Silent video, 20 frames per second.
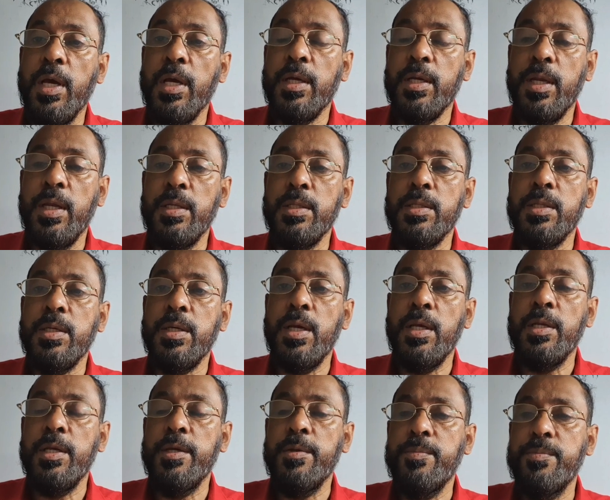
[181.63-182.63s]
এক
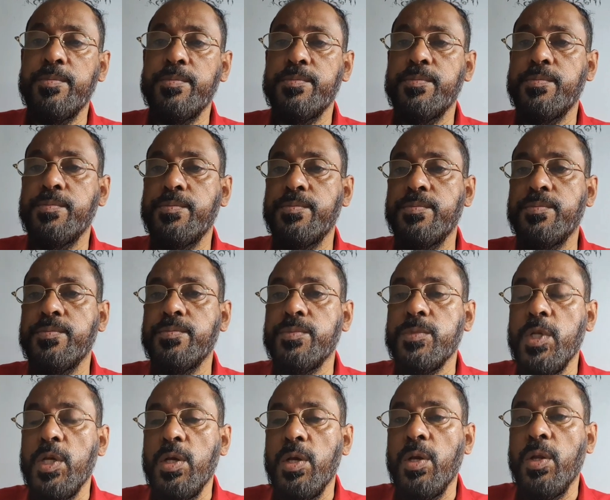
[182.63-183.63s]
ক্রান্তিকালে
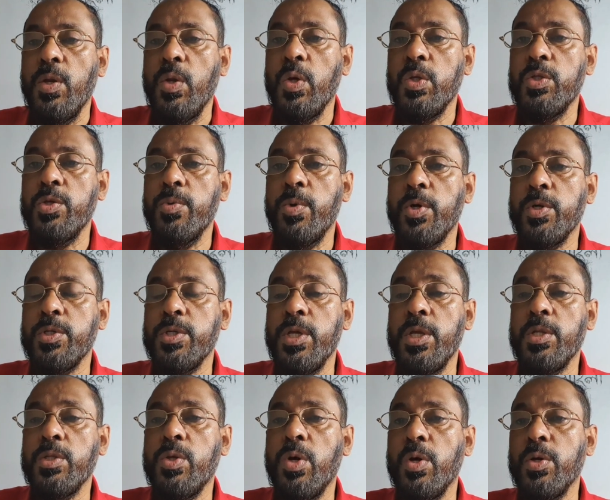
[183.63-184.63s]
লোদি
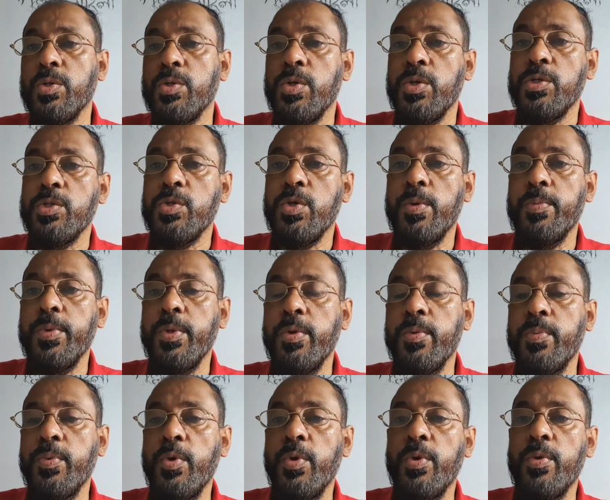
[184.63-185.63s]
বংশের ধ্বংসস্তপের
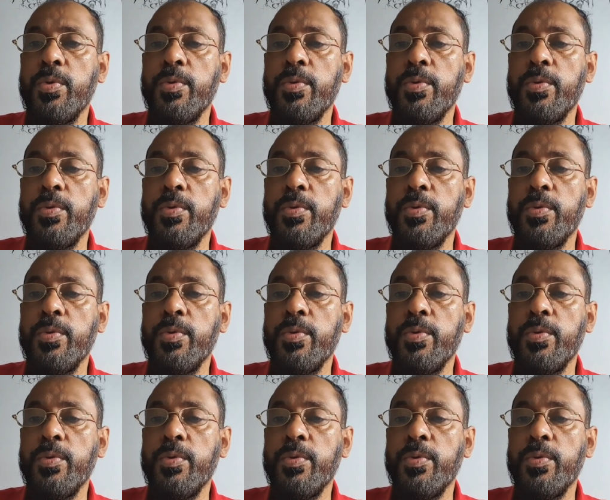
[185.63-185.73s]
উপর